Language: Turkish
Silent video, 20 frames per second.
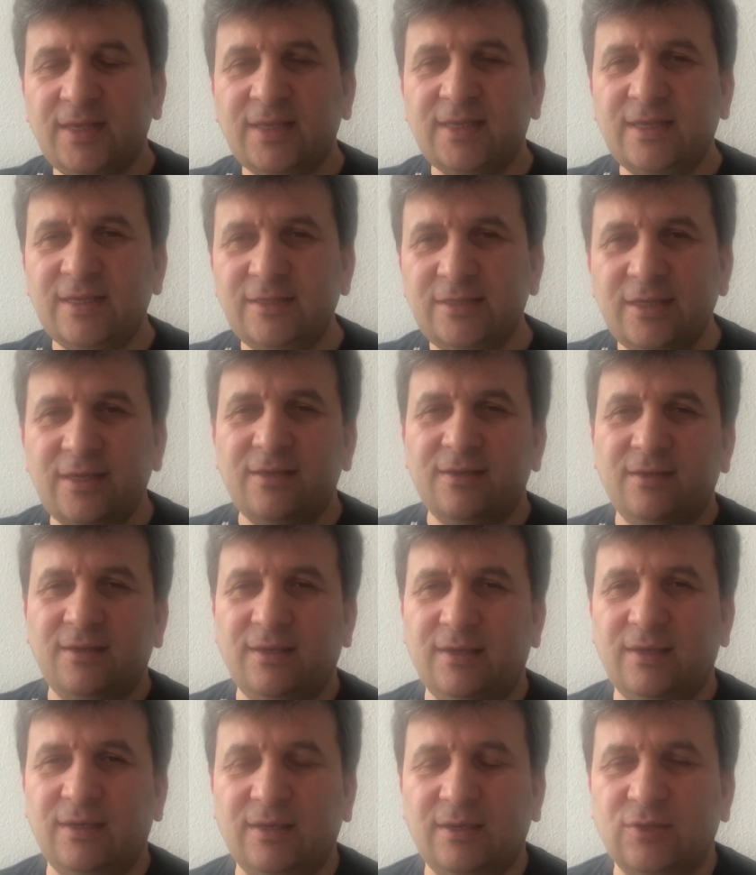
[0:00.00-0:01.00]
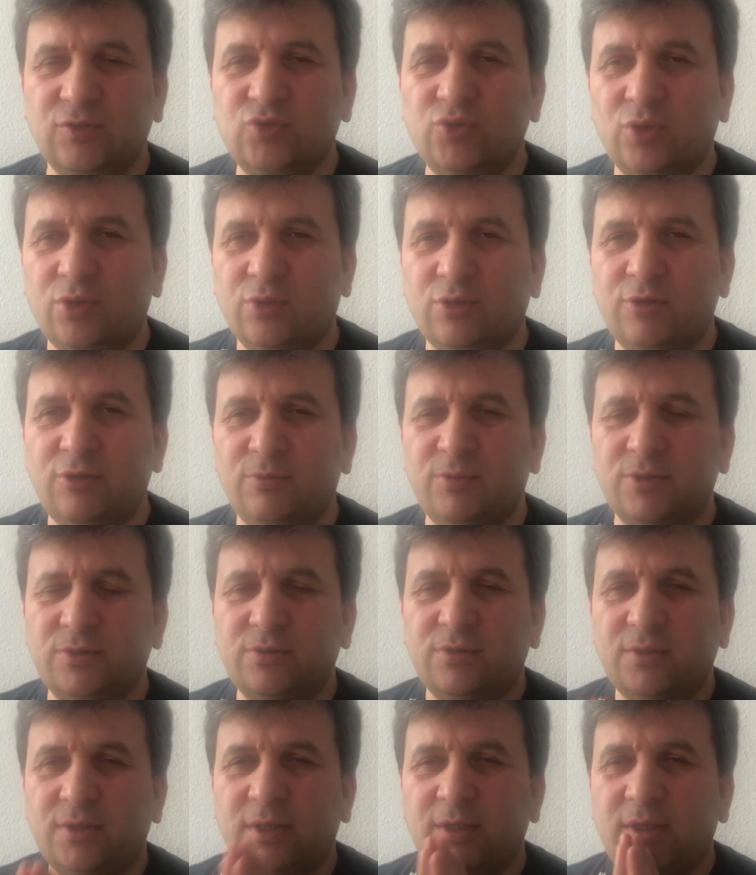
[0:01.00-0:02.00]
İkinci e,
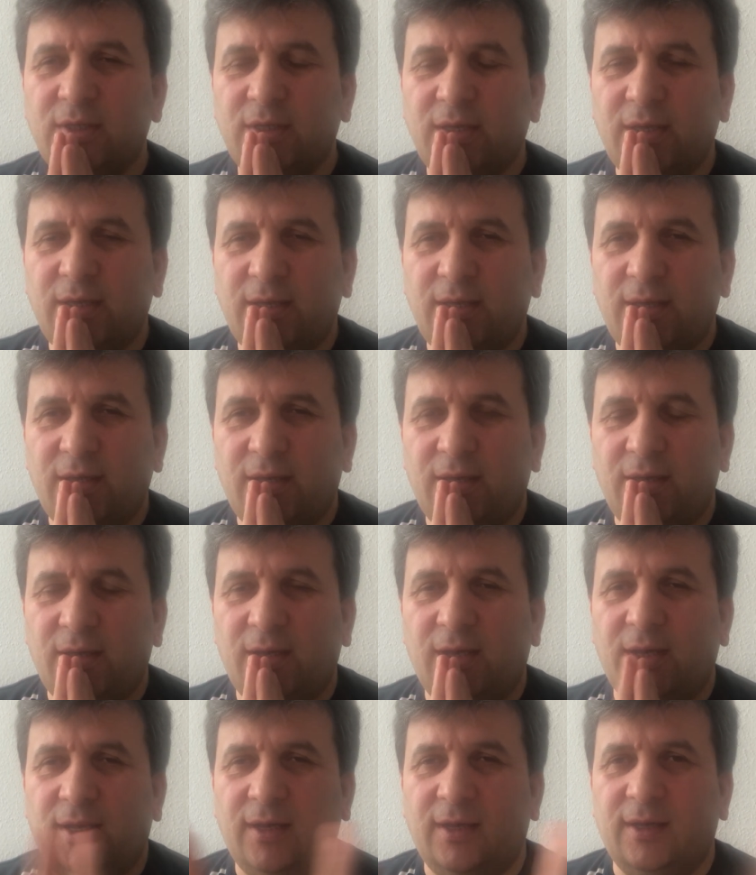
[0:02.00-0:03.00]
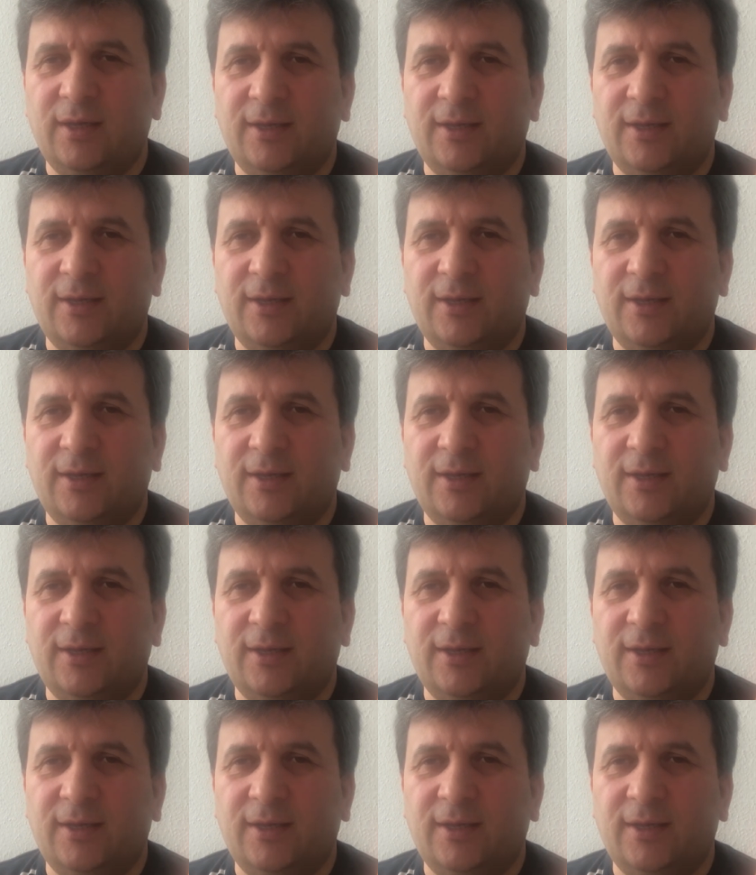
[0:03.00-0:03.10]
sorunumuz e,